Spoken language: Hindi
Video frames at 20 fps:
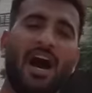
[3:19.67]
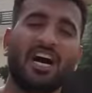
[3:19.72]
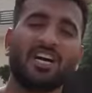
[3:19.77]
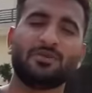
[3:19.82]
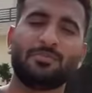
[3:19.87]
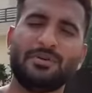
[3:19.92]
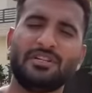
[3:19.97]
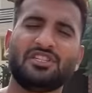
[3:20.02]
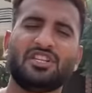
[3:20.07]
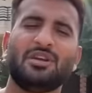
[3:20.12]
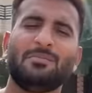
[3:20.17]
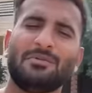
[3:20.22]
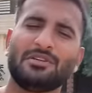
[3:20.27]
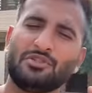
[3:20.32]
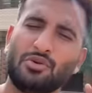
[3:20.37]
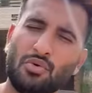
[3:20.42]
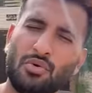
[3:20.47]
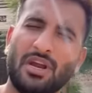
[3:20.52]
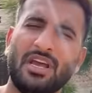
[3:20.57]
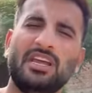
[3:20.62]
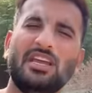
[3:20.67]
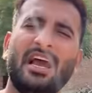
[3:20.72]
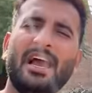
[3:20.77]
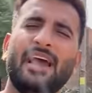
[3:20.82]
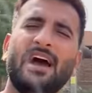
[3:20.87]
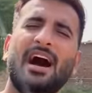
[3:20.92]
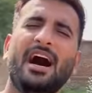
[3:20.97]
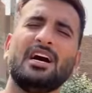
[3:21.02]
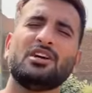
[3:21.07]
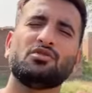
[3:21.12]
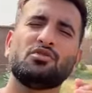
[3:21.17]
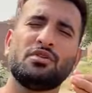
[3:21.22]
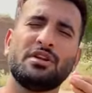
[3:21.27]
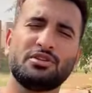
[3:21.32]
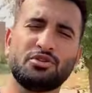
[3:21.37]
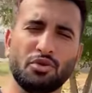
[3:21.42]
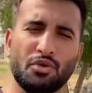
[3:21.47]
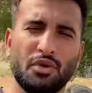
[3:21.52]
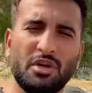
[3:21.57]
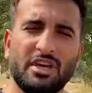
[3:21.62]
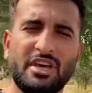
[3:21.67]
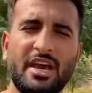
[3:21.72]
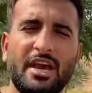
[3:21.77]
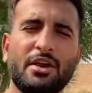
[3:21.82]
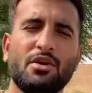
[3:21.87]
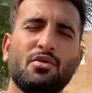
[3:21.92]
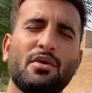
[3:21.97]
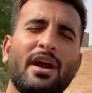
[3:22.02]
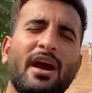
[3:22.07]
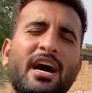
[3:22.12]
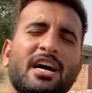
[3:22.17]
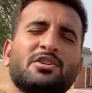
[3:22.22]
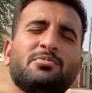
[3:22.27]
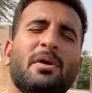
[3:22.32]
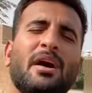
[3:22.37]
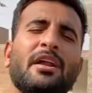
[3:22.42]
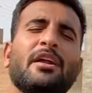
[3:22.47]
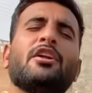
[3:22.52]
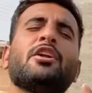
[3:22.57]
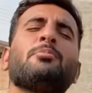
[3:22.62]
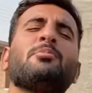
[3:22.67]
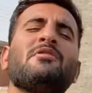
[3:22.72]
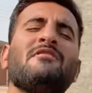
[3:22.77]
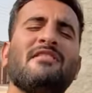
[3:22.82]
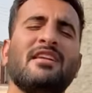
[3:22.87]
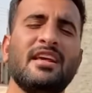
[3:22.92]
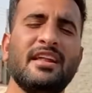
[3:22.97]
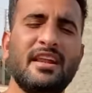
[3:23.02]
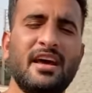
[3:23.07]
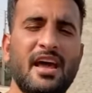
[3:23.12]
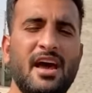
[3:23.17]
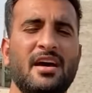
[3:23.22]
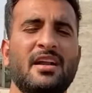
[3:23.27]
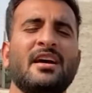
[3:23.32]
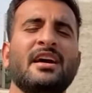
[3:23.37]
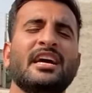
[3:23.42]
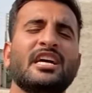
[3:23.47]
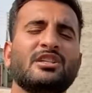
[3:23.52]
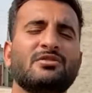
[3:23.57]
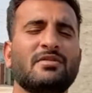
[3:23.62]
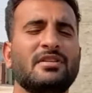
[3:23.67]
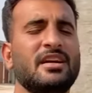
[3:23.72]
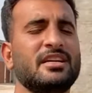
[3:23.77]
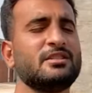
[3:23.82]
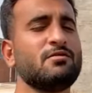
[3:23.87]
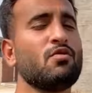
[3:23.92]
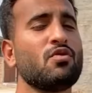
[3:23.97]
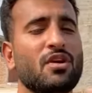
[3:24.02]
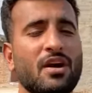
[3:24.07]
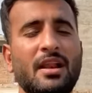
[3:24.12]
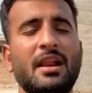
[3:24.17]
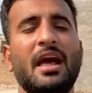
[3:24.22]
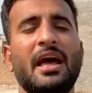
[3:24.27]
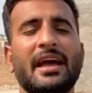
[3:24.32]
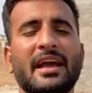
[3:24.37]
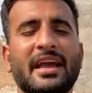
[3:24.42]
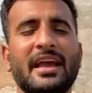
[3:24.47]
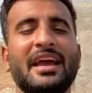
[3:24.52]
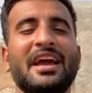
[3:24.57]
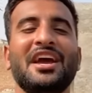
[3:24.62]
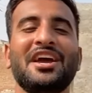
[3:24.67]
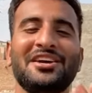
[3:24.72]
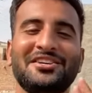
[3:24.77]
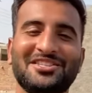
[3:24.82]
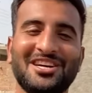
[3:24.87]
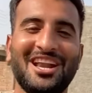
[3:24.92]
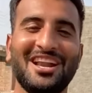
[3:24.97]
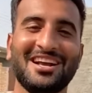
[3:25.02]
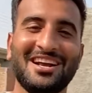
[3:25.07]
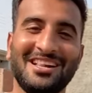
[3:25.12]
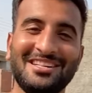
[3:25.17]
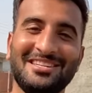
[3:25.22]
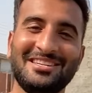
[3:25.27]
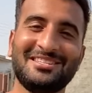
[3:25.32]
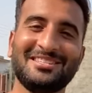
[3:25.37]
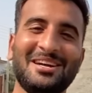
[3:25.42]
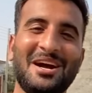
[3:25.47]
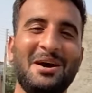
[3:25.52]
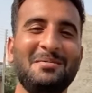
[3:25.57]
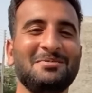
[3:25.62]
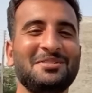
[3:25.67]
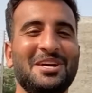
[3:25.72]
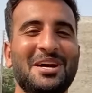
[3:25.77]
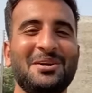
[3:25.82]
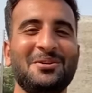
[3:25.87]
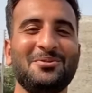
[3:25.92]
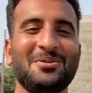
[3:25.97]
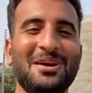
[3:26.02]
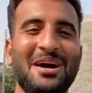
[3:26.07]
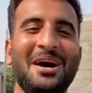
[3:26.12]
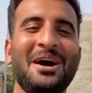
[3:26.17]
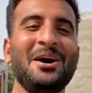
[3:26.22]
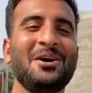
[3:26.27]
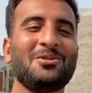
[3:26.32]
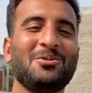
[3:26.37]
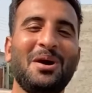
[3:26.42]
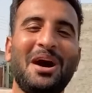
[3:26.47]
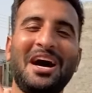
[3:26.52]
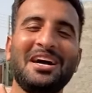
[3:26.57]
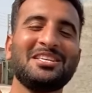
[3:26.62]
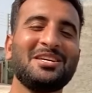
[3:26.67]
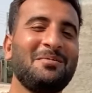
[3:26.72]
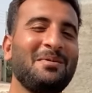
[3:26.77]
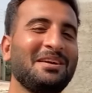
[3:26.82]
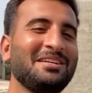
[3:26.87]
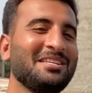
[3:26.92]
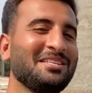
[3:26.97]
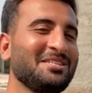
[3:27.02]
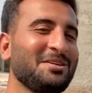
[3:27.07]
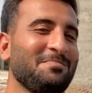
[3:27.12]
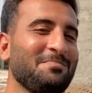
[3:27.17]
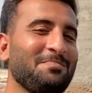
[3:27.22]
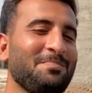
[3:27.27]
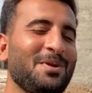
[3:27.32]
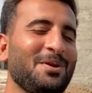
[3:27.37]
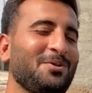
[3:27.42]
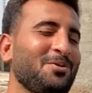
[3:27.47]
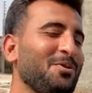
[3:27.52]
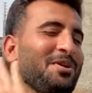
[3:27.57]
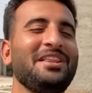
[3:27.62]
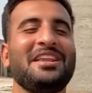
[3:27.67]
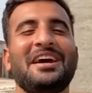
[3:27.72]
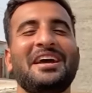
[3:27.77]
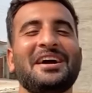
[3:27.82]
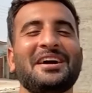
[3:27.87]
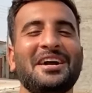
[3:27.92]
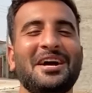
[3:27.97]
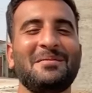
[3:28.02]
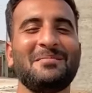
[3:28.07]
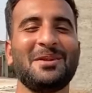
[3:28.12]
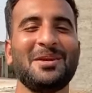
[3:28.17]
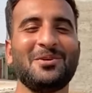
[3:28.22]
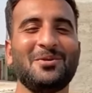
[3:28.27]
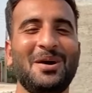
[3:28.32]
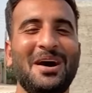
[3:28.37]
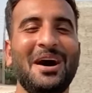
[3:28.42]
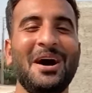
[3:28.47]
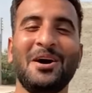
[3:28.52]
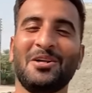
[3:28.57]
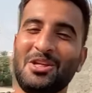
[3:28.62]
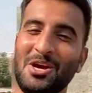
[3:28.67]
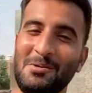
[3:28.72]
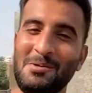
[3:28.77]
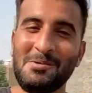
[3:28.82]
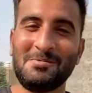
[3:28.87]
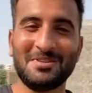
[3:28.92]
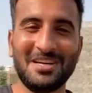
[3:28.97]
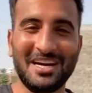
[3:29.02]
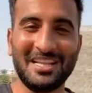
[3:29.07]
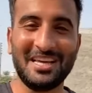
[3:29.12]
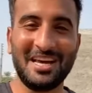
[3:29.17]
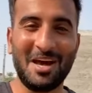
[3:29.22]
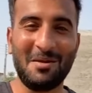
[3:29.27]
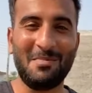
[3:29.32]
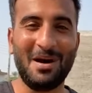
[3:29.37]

आज मिस्त्री मजदूर नहीं आए आज उन्होंने छुट्टी की है क्योंकि आज बारह रुपये वाला ना यार इस वजह से वो कल आएंगे इन कल से काम स्टार्ट होगा तो आज हमारे सेटअप पर कोई नया काम नहीं हुआ कभी हम जाते हैं यार